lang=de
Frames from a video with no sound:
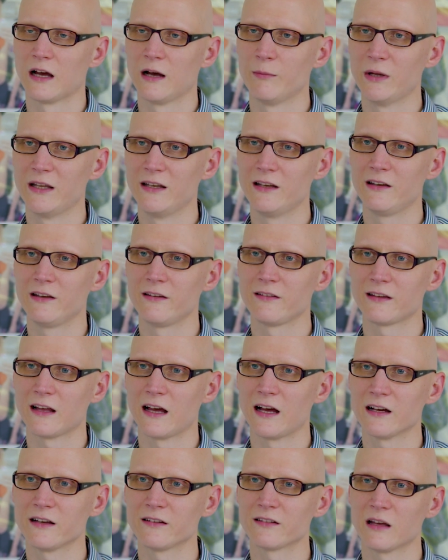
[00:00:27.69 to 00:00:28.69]
am Ende des
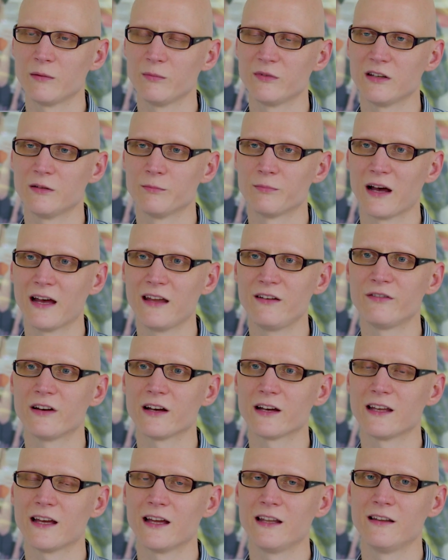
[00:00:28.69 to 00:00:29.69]
Tages haben Sie in beiden
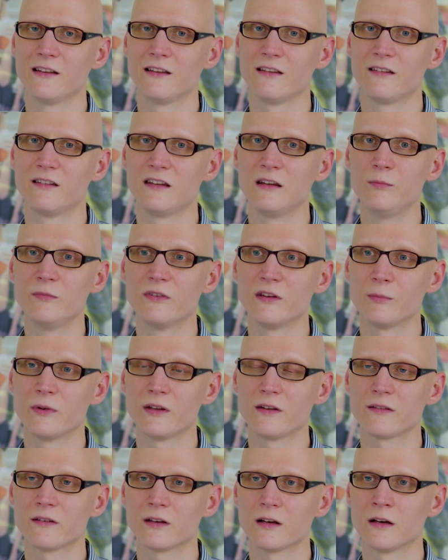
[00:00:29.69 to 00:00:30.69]
Varianten sieben
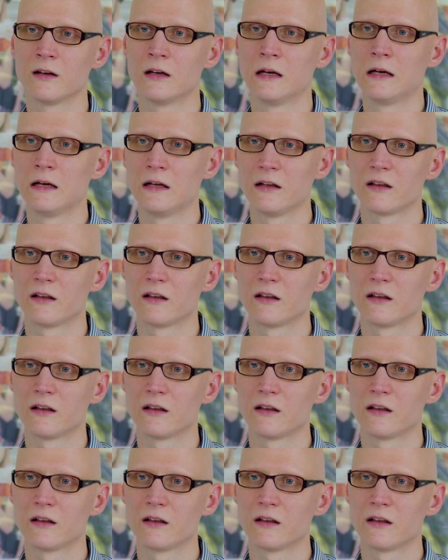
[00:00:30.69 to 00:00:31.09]
Semester,